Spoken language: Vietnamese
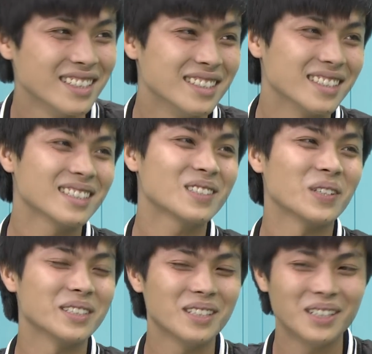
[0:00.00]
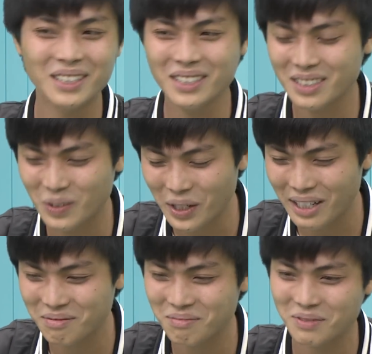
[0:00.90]
những cái chuyện đó của
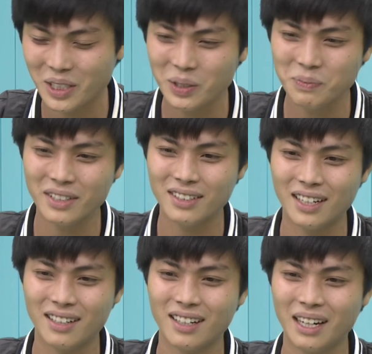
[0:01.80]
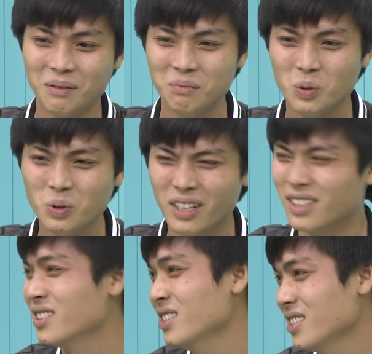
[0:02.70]
em kiểu giống như là em muốn
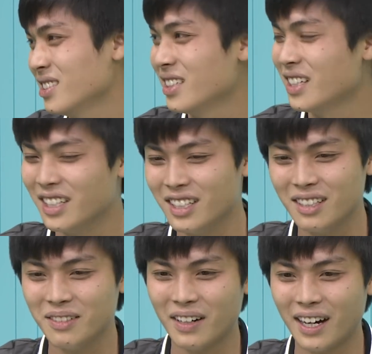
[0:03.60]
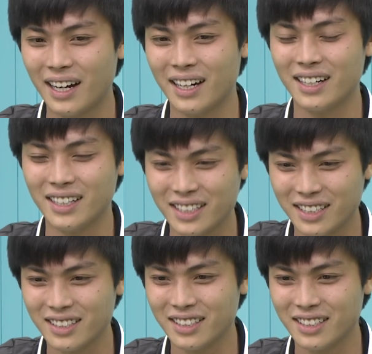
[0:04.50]
giữ và vậy thì